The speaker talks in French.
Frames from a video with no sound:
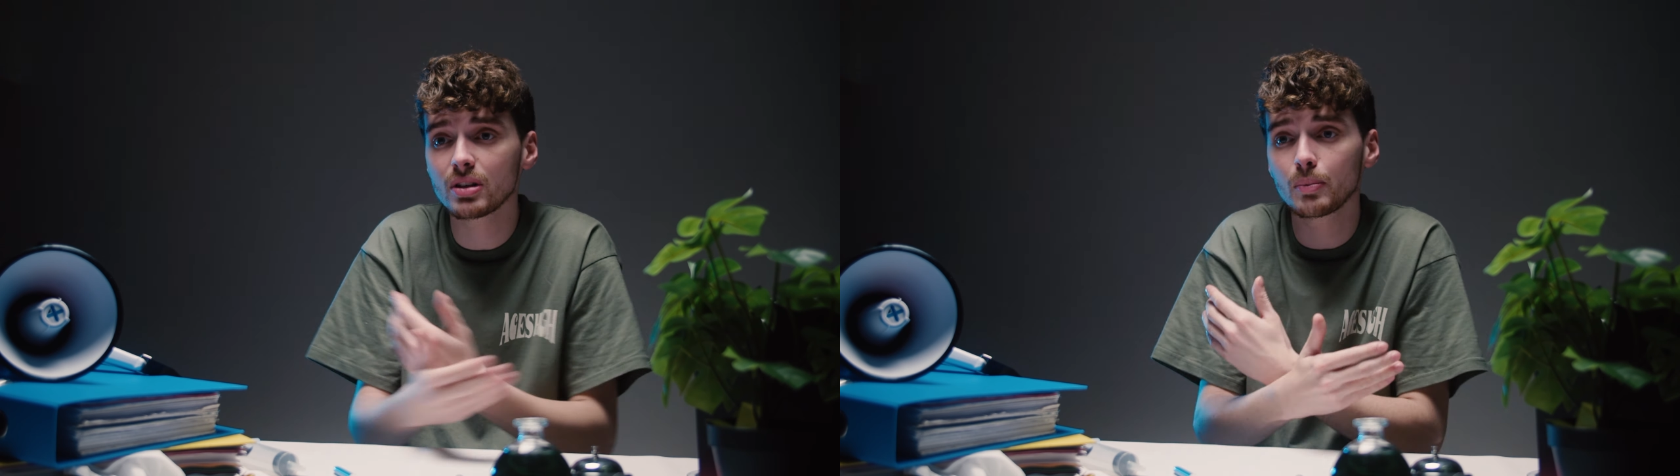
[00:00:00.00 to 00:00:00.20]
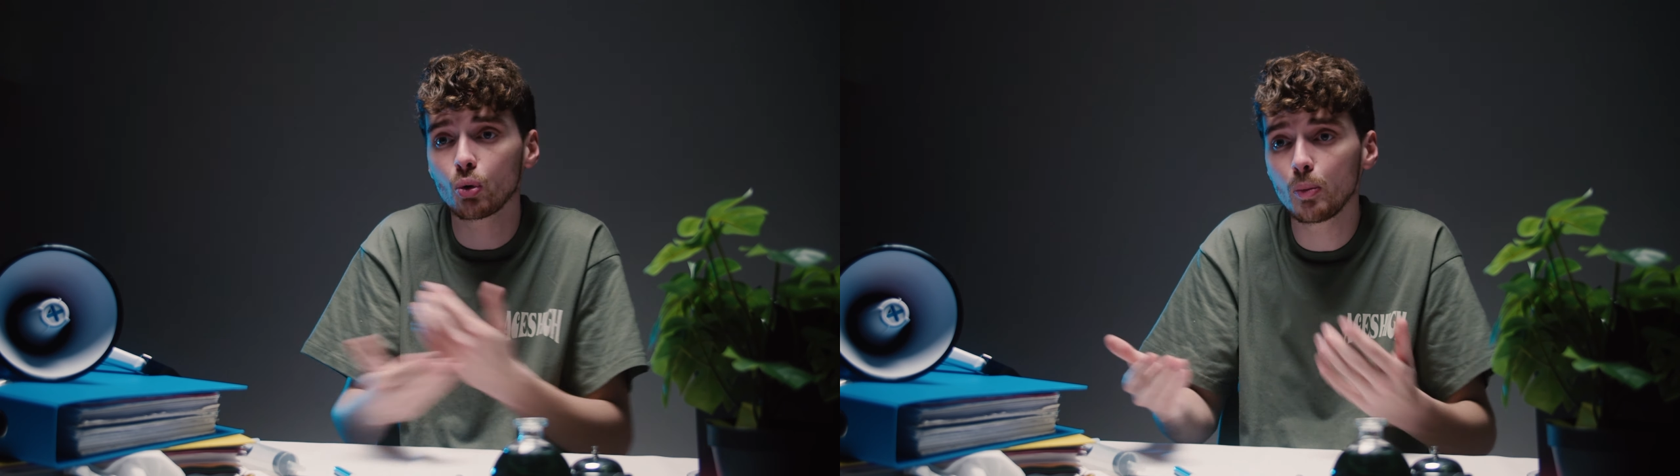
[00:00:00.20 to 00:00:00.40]

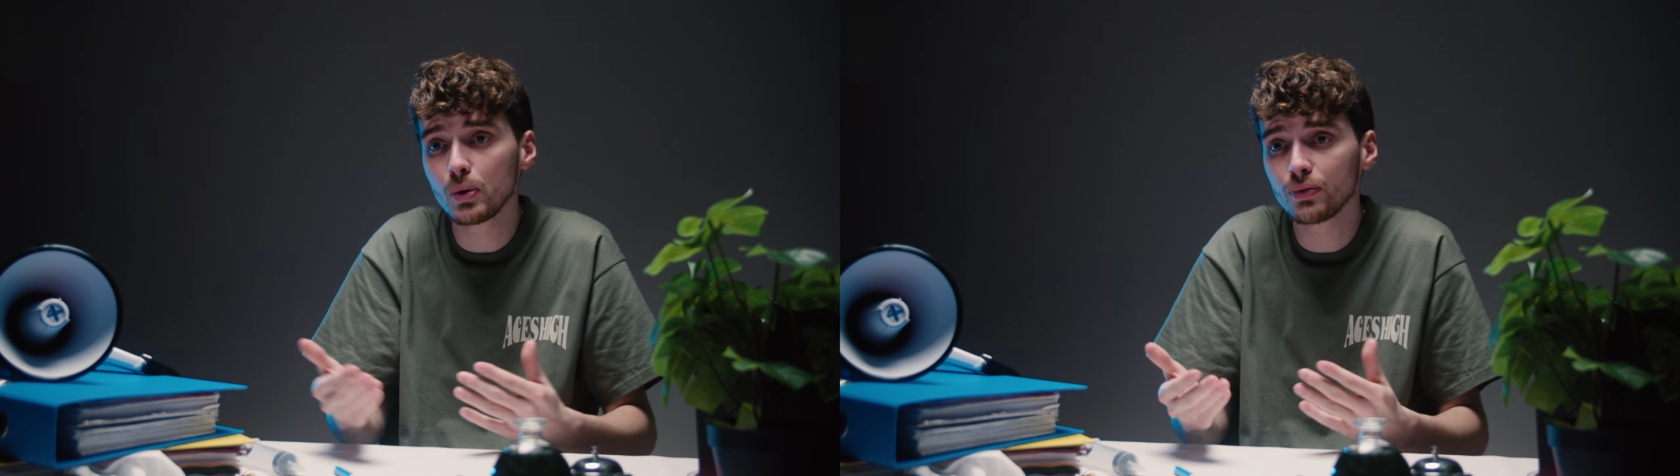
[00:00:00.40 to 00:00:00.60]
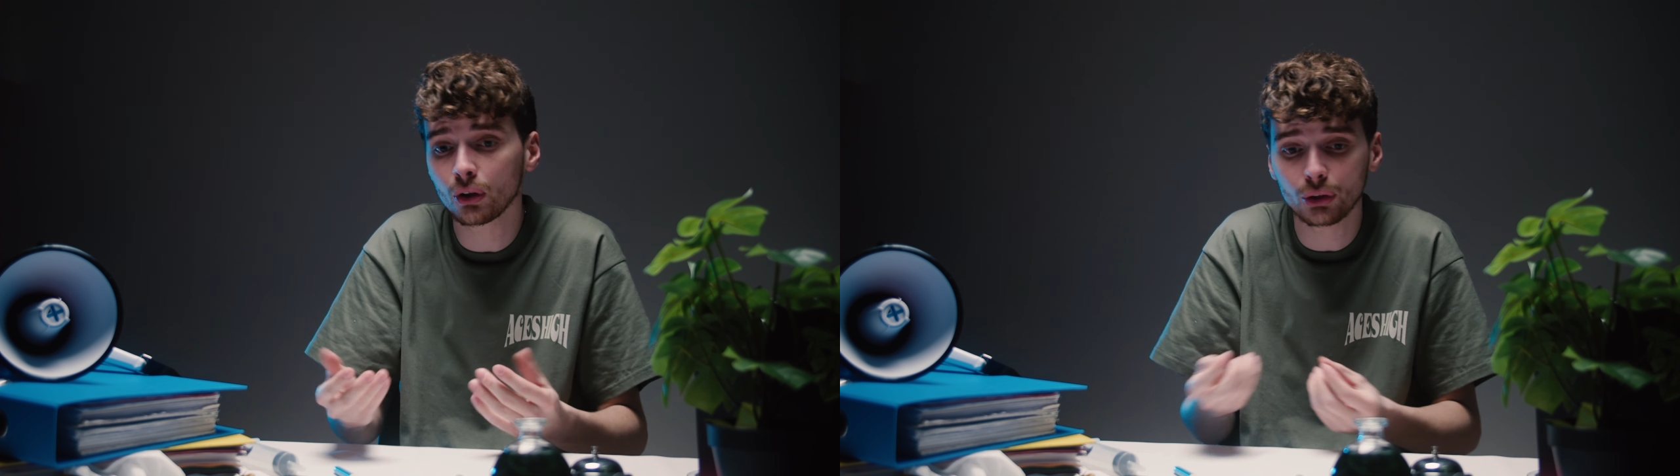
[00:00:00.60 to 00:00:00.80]
c'est beaucoup
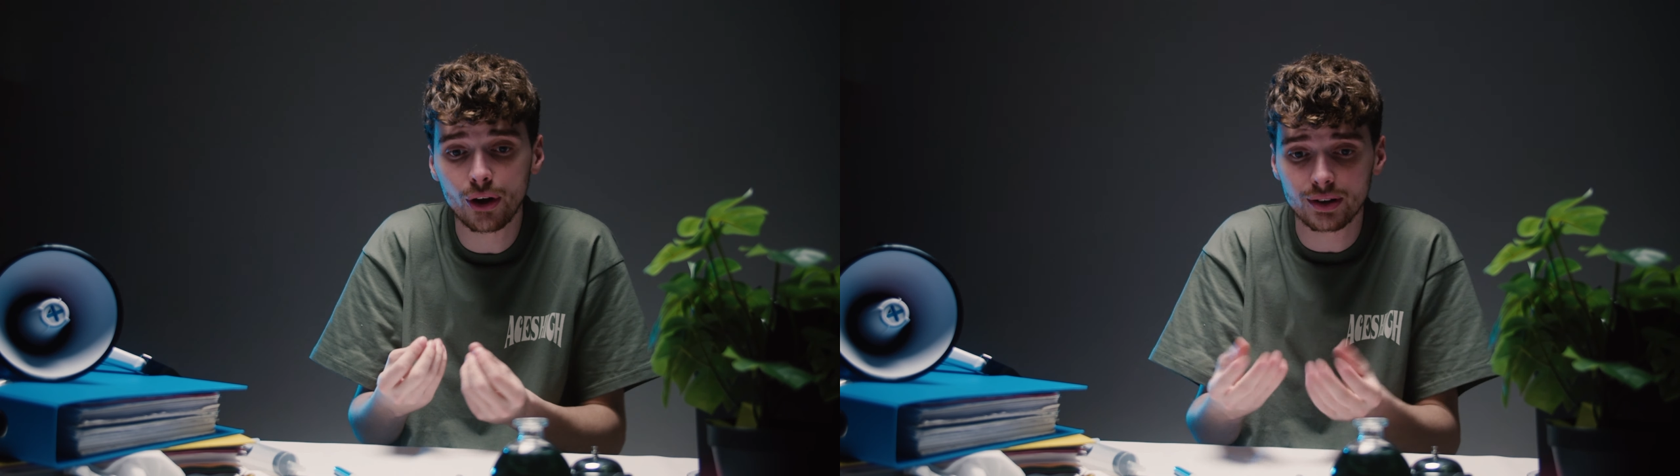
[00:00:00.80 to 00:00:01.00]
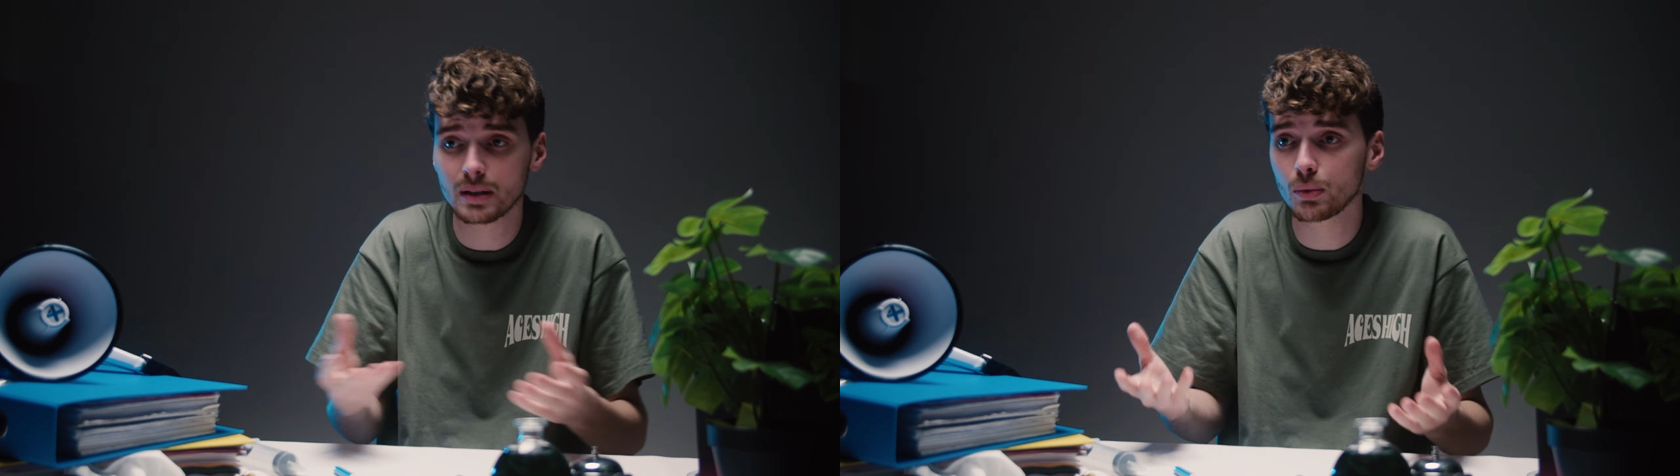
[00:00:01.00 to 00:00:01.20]
plus
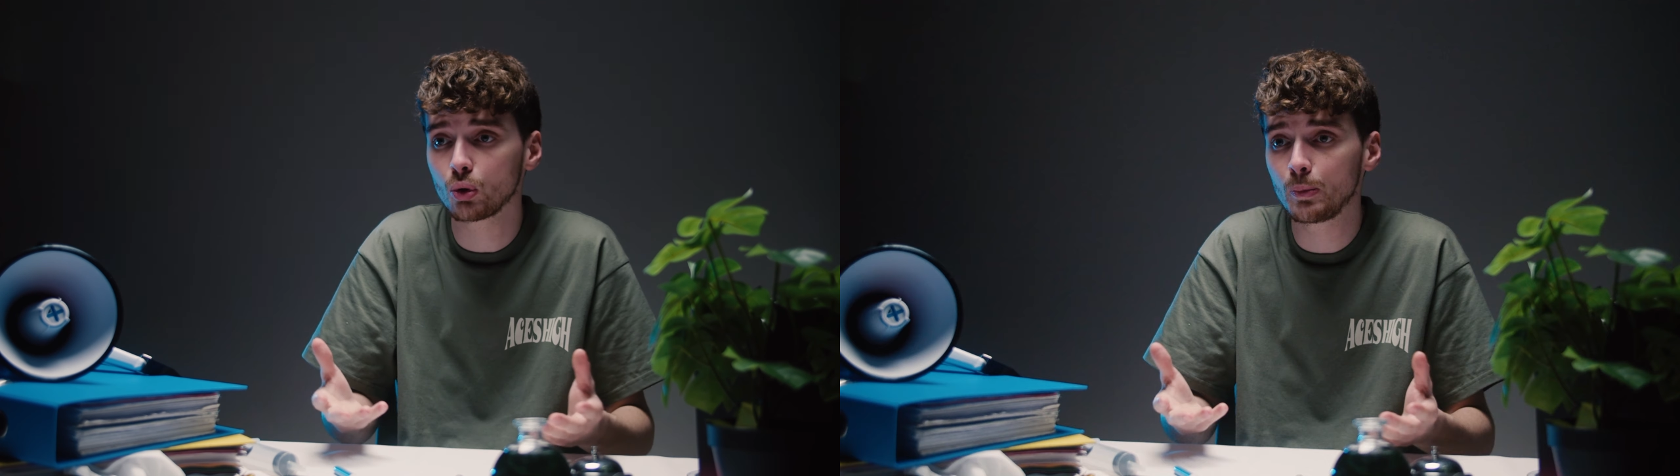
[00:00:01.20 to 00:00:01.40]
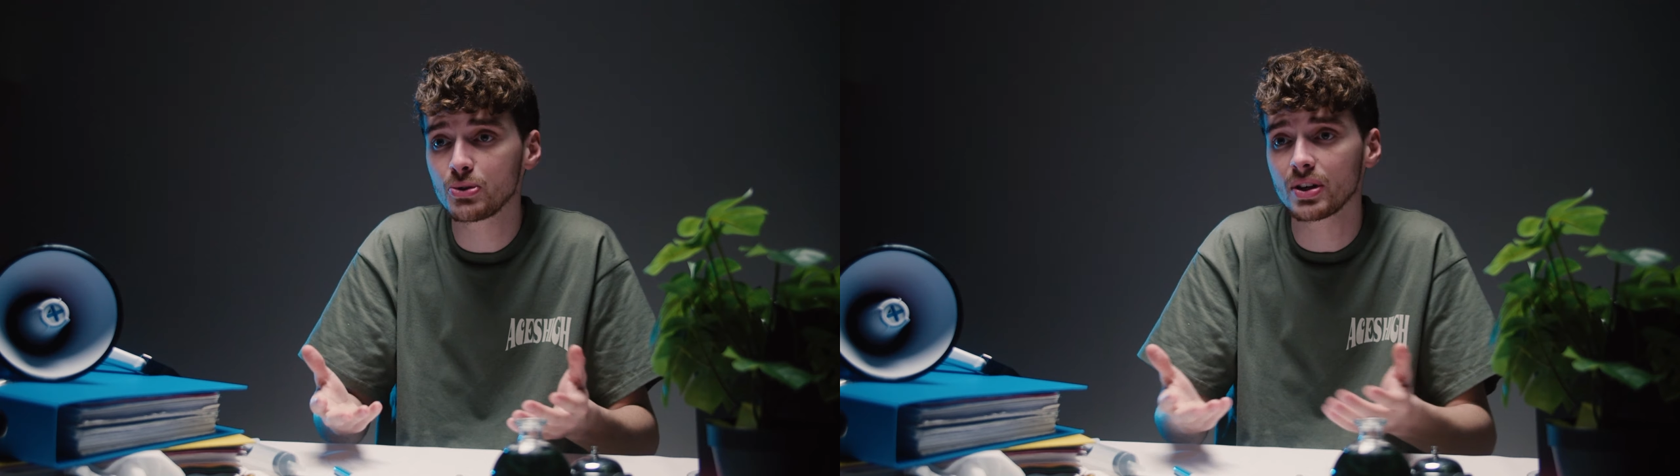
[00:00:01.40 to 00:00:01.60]
vendeur, c'est beaucoup plus